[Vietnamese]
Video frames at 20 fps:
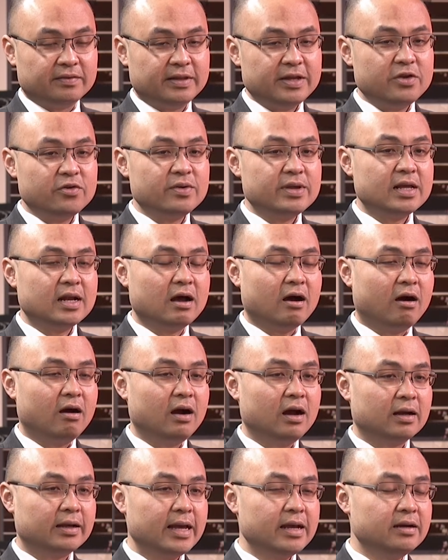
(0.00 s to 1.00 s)
thí dụ như là
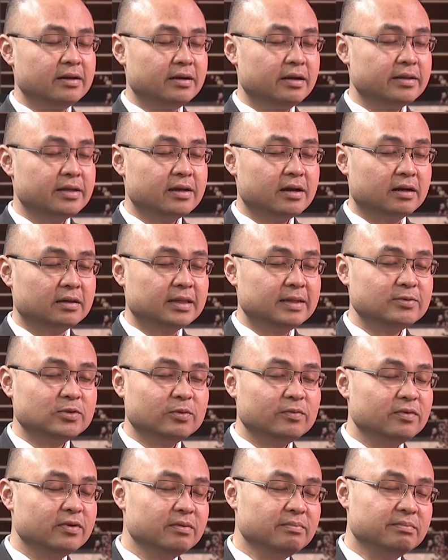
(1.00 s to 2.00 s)
họ cái người đó chỉ cần tiếp
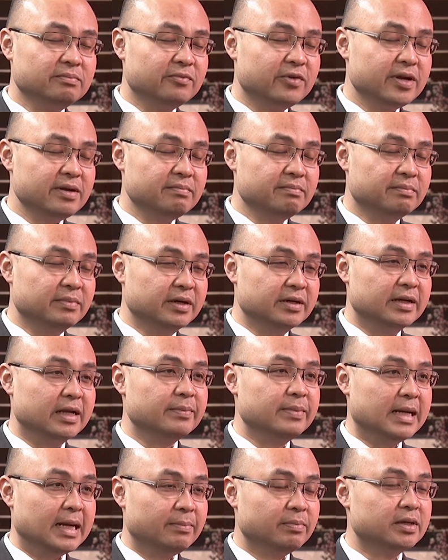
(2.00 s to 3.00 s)
xúc với 10
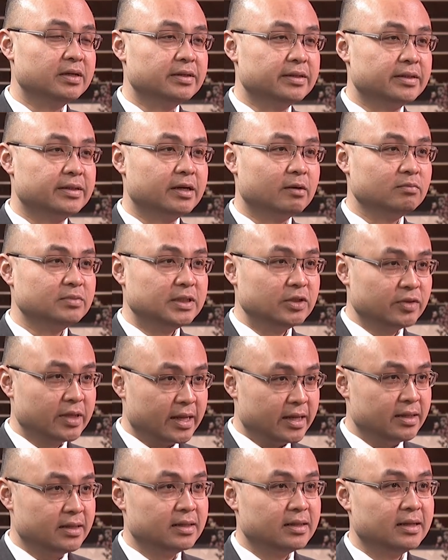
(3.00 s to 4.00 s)
hay 15 người trong siêu
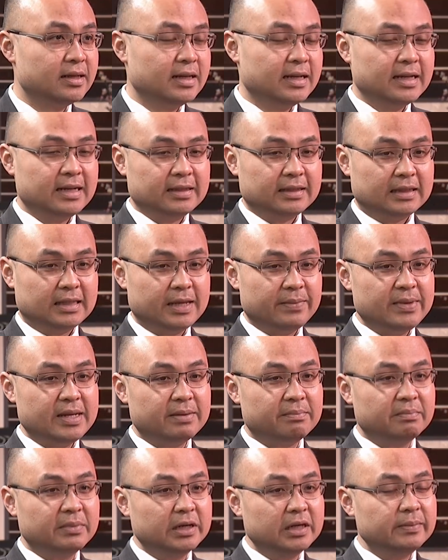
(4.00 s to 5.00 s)
thị ừ. thì
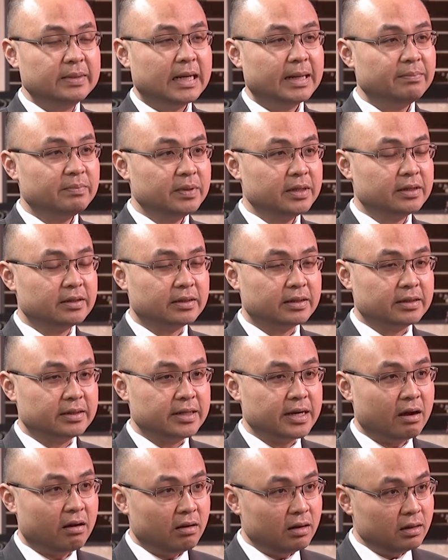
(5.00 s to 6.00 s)
bây giờ 10 15
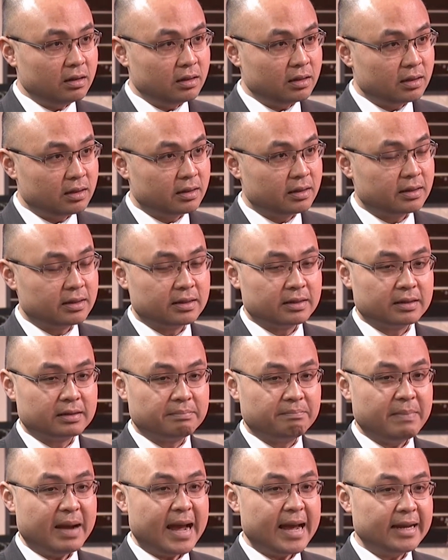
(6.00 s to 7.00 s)
người đó
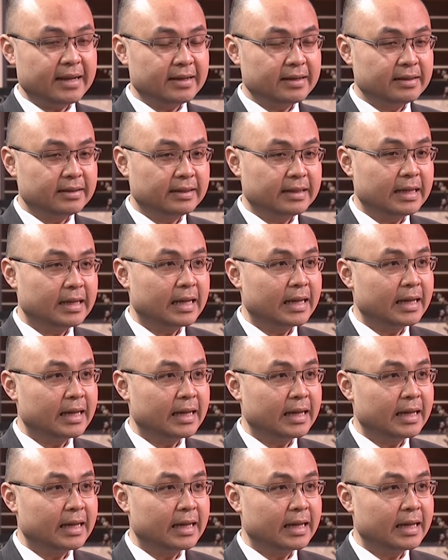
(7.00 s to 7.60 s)
mang có